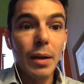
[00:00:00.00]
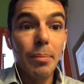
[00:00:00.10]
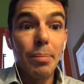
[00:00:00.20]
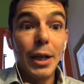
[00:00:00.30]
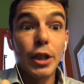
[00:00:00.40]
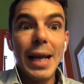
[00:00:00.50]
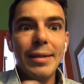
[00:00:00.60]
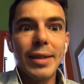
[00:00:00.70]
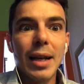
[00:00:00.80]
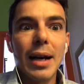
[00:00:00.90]

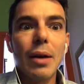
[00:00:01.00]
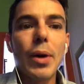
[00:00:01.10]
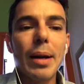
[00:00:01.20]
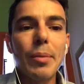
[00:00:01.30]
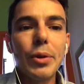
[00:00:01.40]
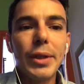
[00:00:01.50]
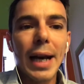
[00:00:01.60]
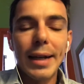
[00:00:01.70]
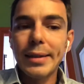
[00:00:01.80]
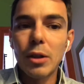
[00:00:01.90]
precedenti alla guerra mondiale,
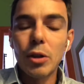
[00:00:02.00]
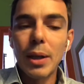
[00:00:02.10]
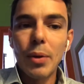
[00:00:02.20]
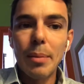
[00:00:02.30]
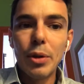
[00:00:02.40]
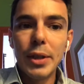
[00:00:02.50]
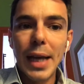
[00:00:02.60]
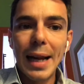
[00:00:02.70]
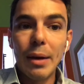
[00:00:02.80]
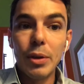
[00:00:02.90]
alla seconda guerra
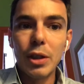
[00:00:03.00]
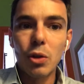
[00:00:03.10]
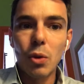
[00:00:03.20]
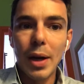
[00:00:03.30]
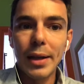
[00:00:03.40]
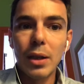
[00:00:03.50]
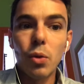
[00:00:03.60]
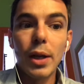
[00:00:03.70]
mondiale, quindi sono anni in cui